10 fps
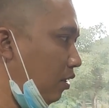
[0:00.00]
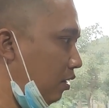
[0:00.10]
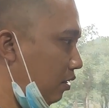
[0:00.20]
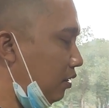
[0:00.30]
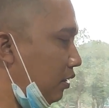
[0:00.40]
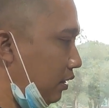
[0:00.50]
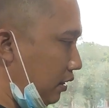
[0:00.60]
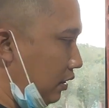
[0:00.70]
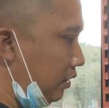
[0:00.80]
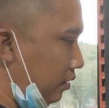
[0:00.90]
Oh,
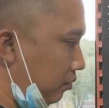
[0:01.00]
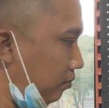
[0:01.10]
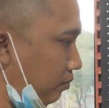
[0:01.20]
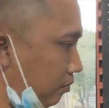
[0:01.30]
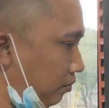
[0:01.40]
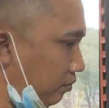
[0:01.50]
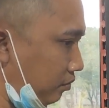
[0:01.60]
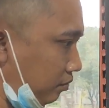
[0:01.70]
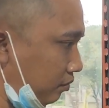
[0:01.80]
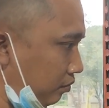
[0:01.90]
empat puluh
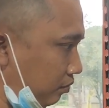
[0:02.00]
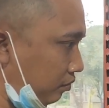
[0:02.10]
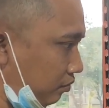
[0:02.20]
empat